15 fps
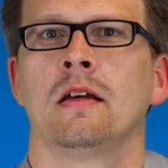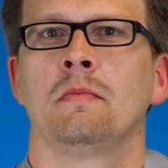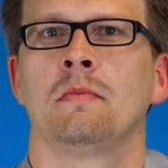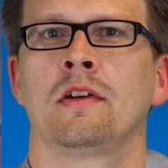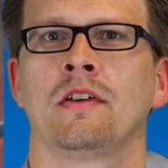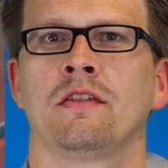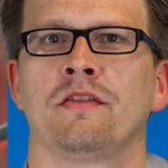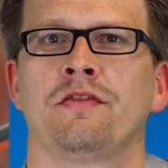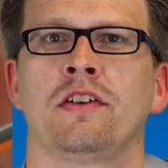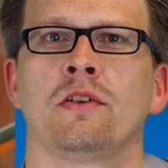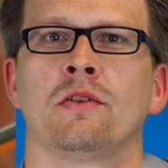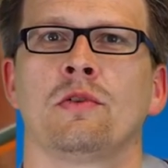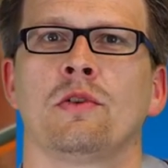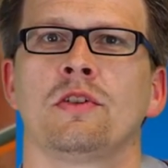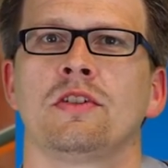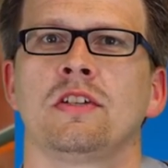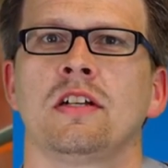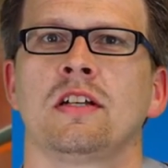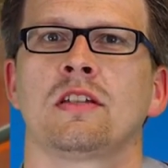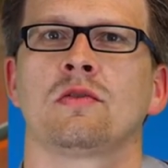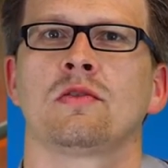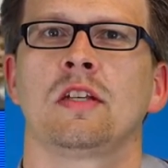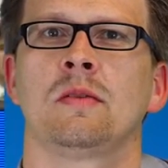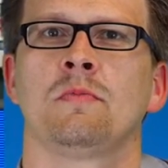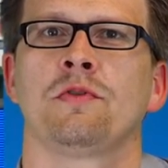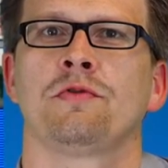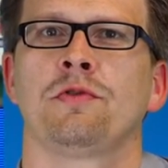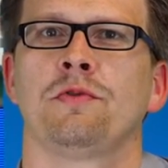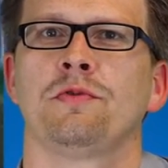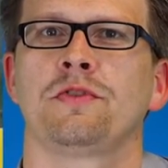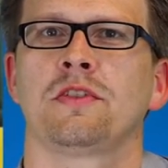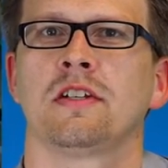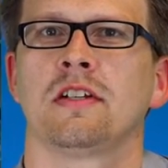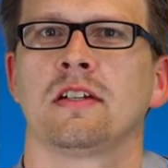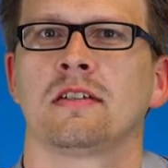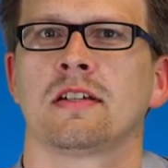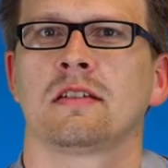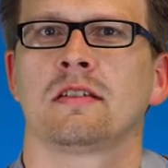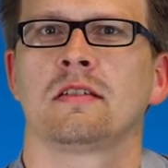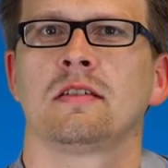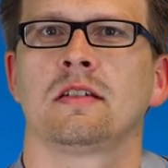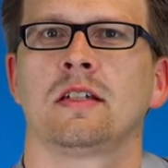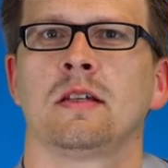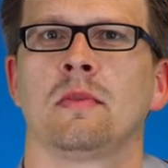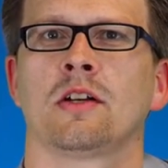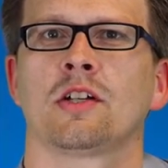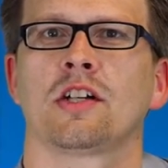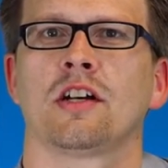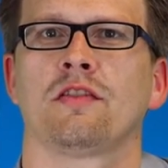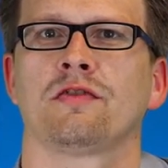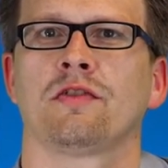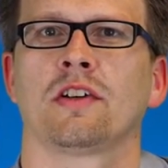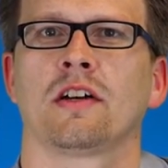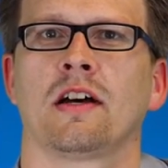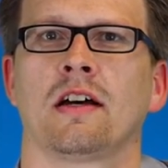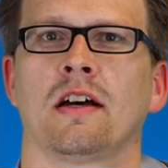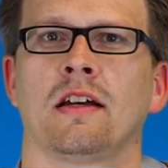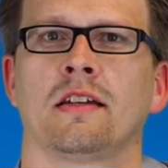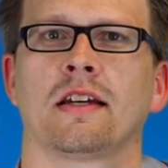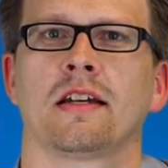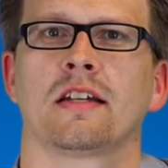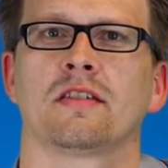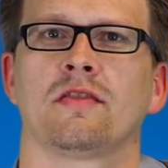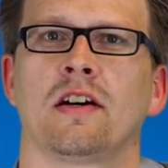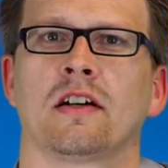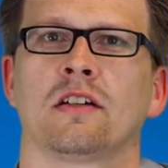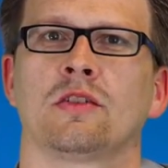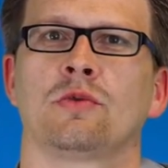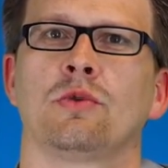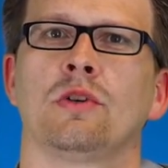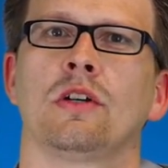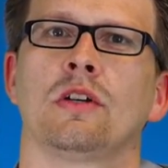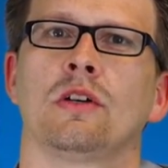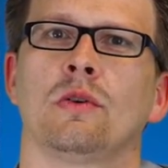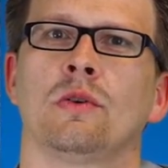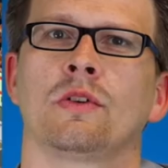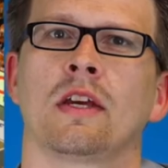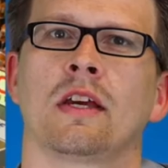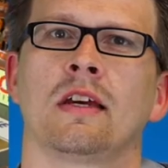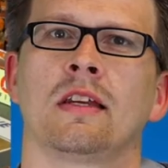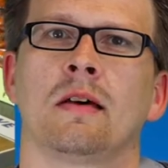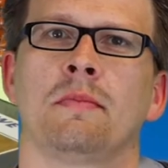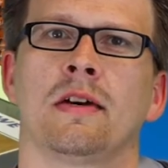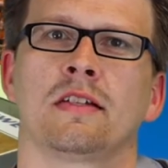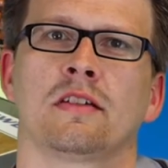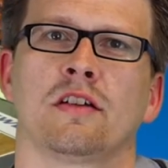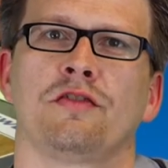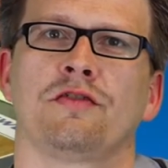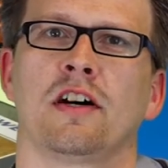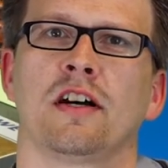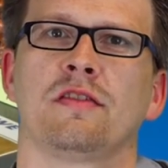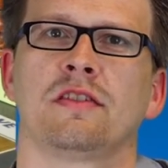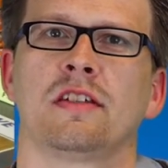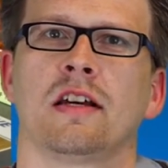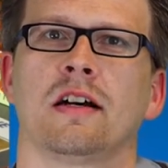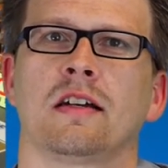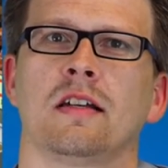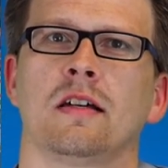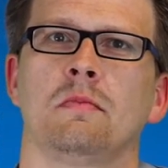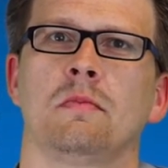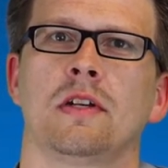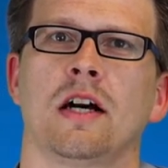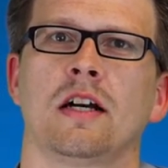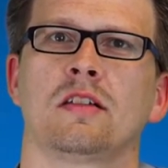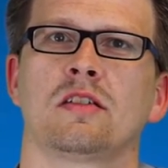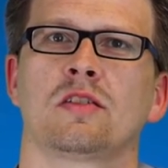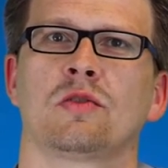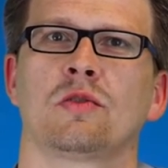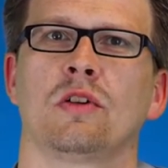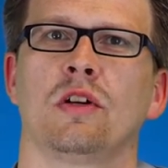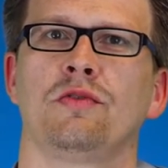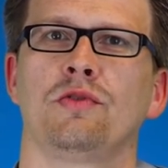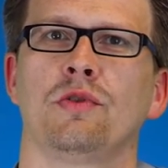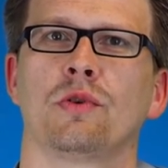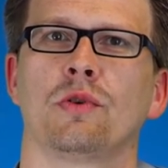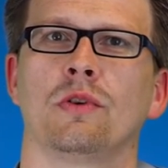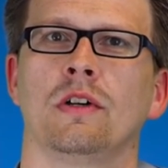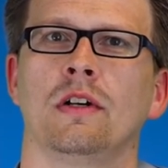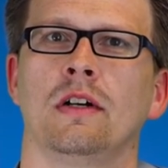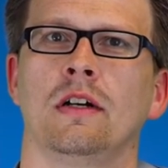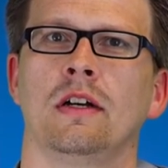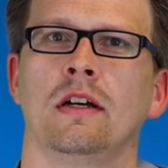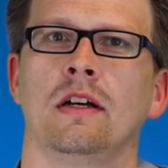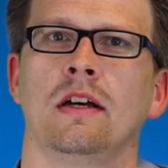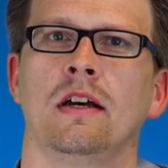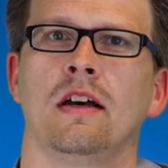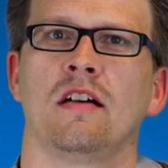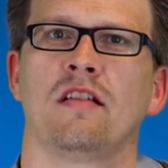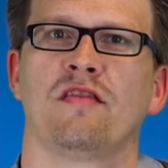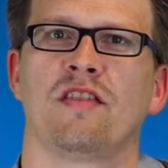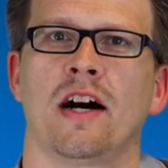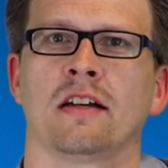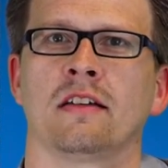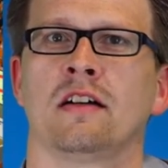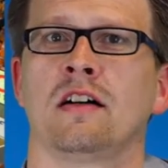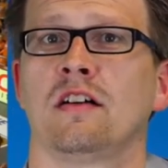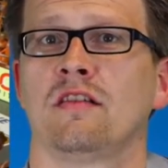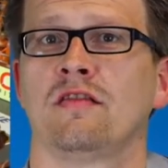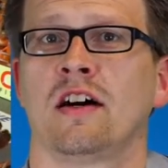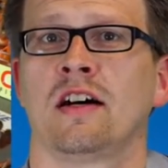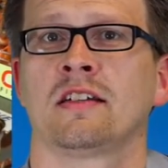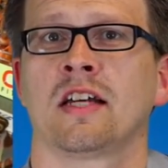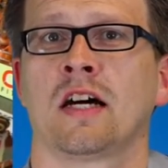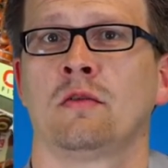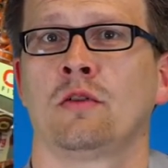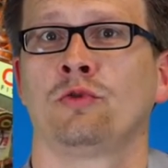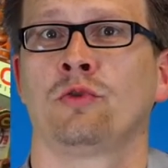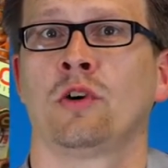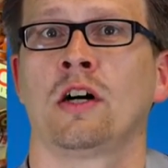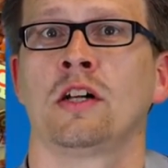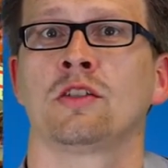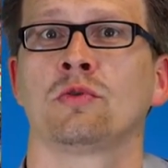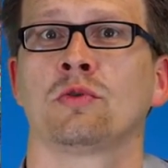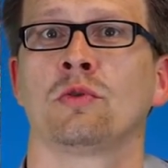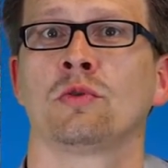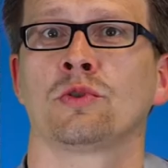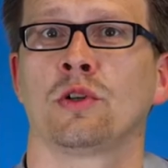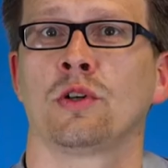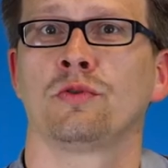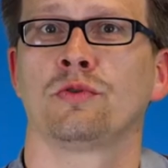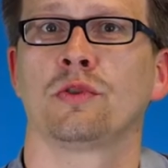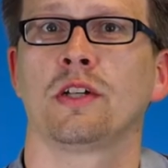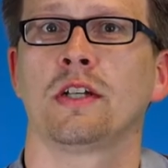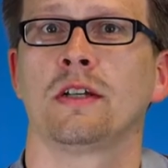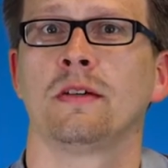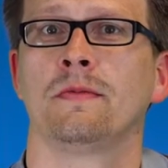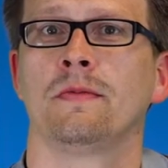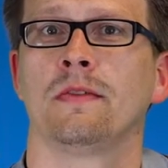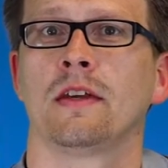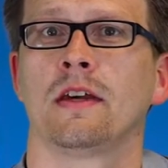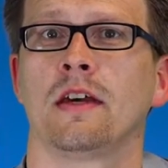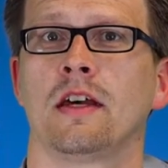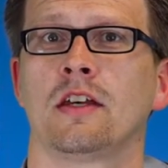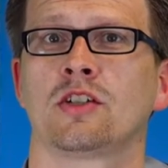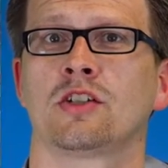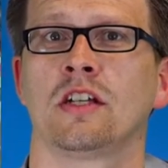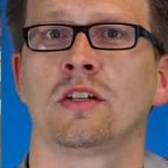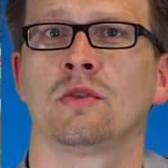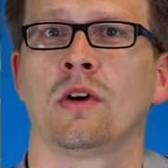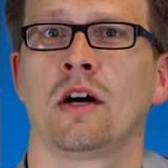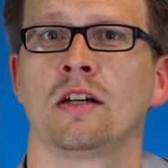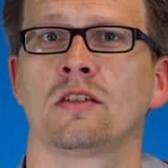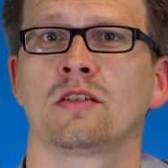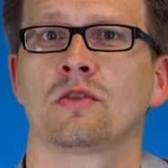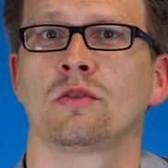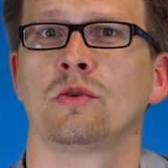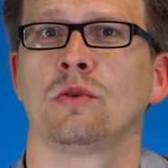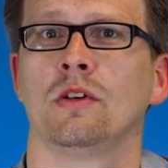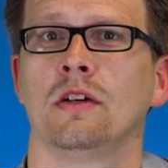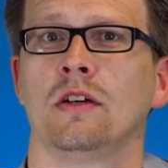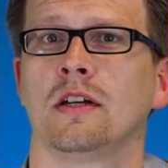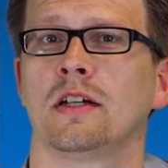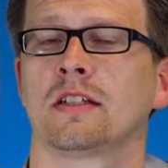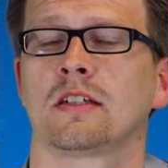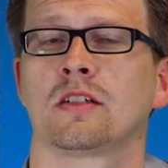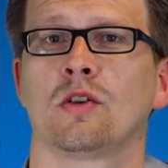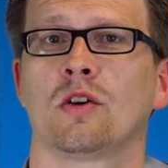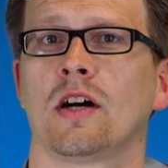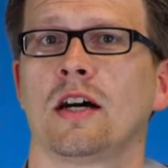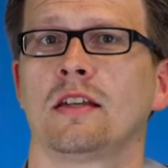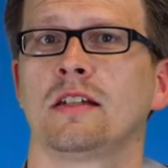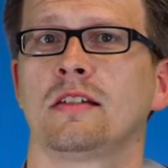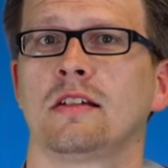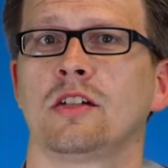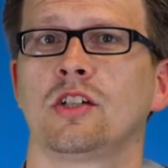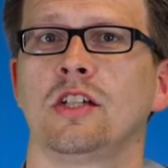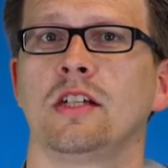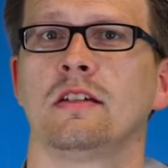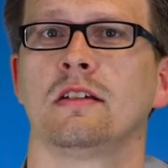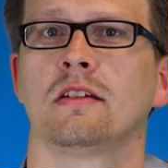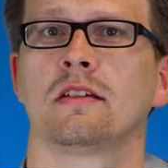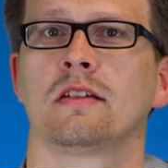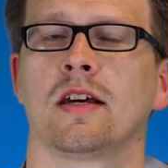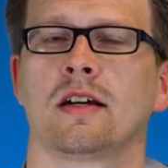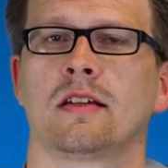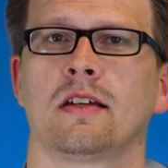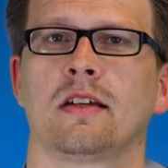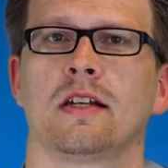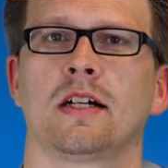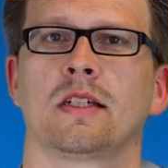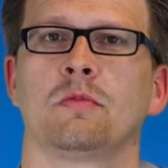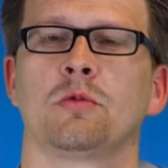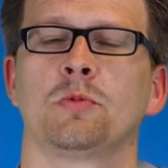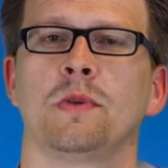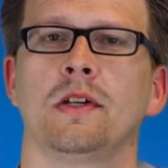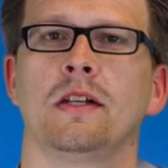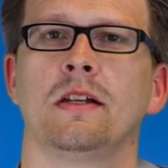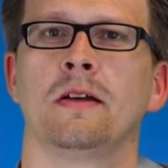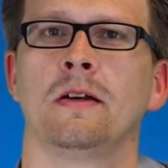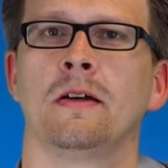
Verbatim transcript: Mit 94 zu 57 setzte sich die Mannschaft von Andreas Wagner durch und ging in der Best-of-Five-Serie mit 1 zu 0 in Führung. Wagner warnte aber vor allzu großer Euphorie. Es steht nur 1 zu 0, es ist noch gar nichts entschieden, sagte er nach dem Spiel.